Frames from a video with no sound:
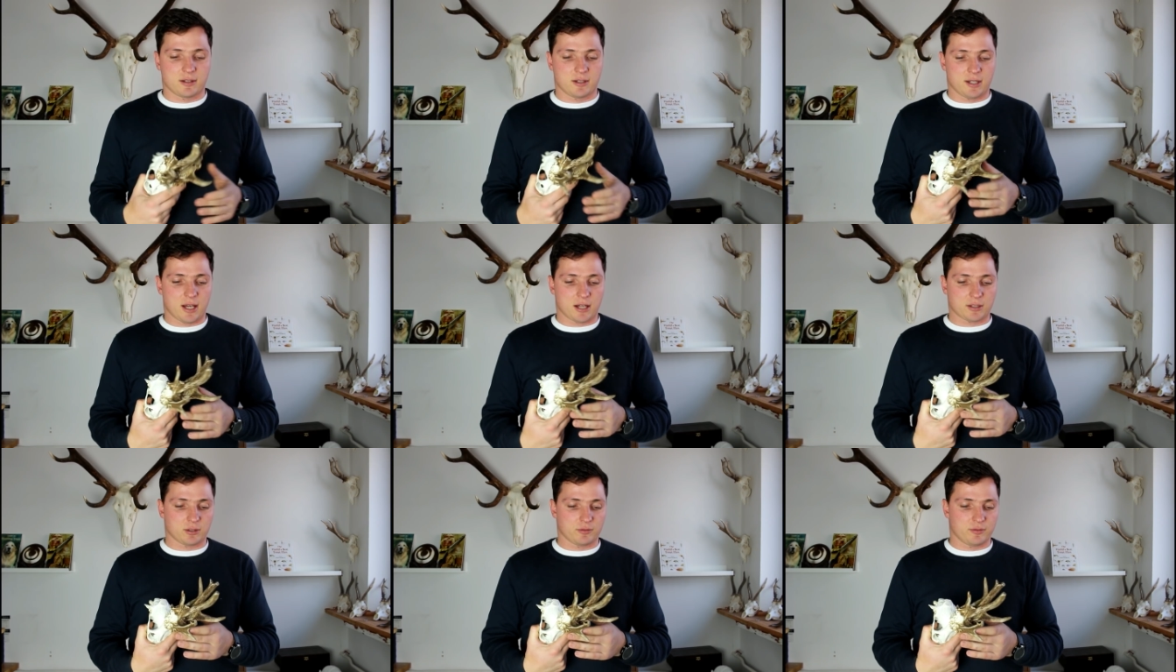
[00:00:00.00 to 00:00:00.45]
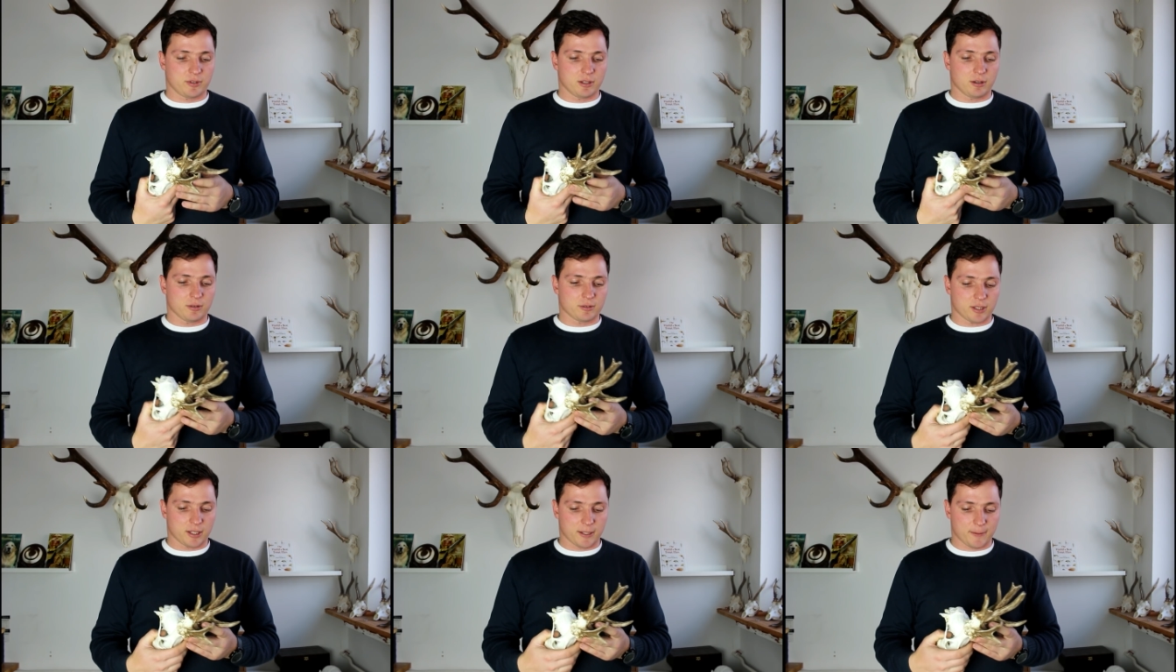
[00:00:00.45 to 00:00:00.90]
jak to
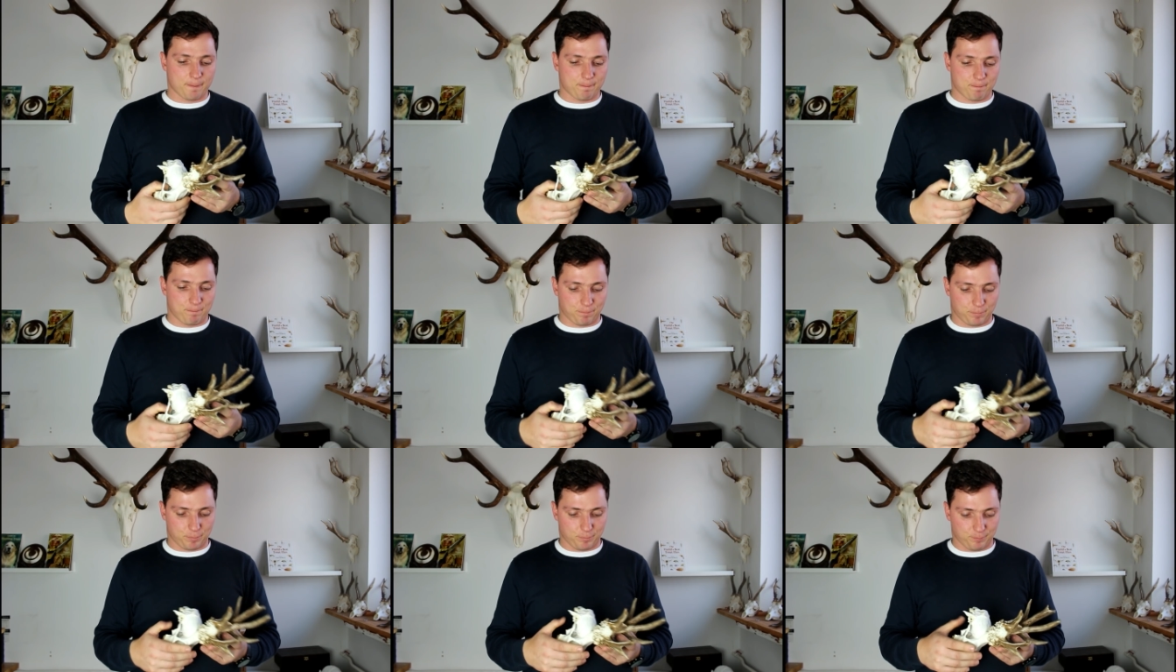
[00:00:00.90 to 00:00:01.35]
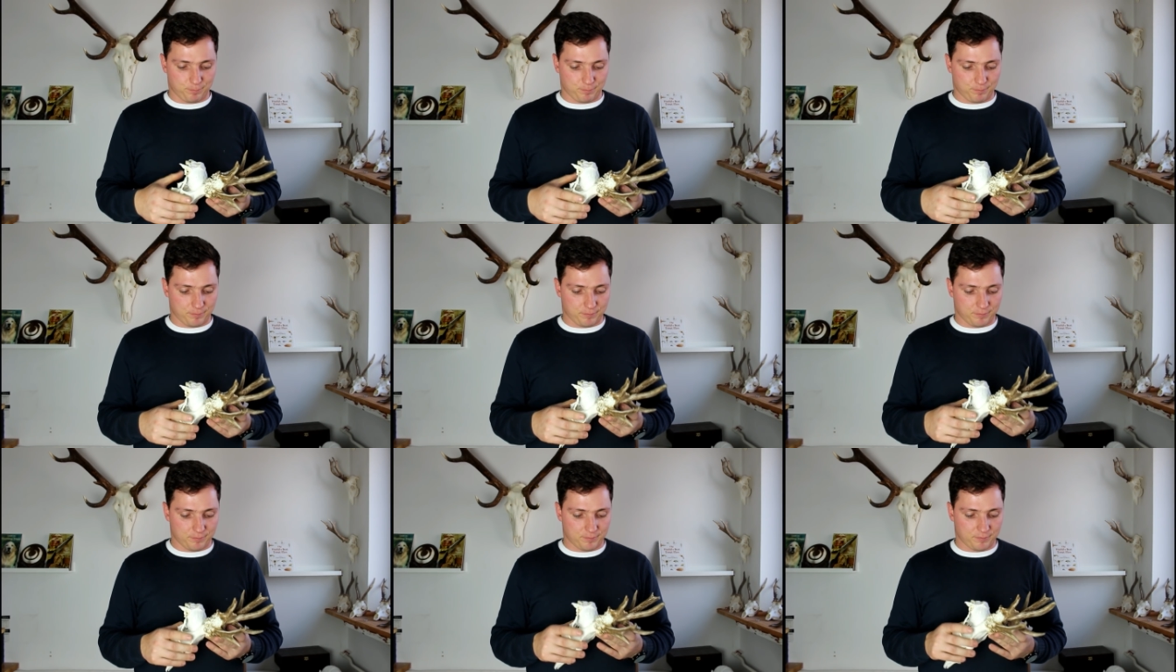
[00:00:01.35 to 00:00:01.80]
wygląda.
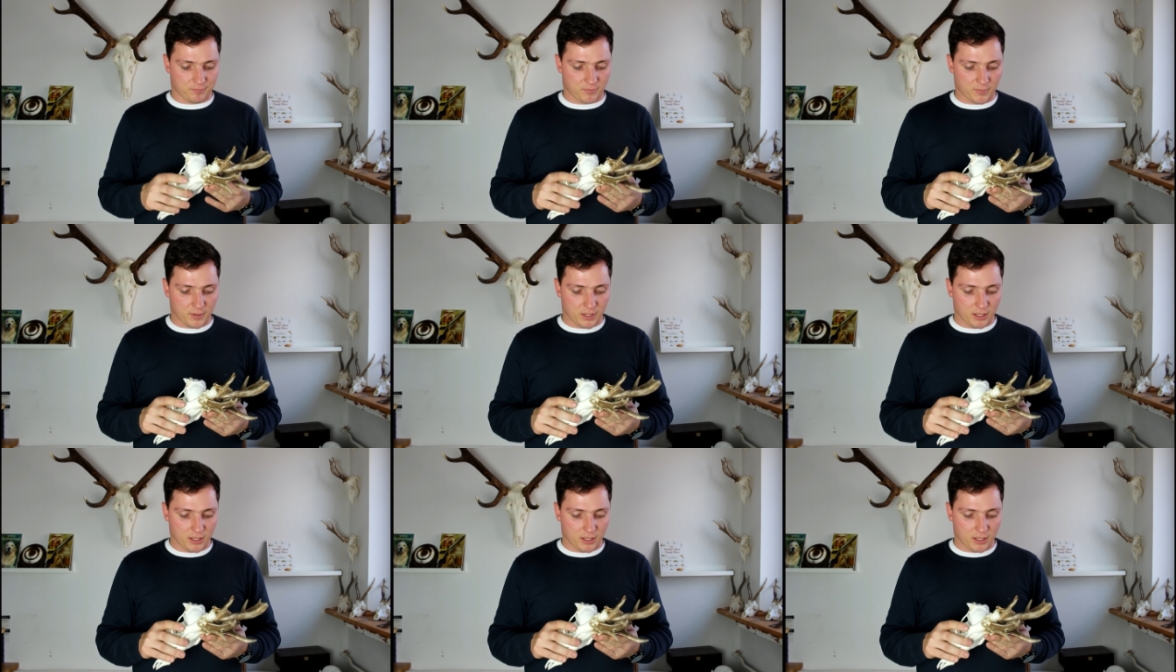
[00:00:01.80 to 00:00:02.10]
Mm.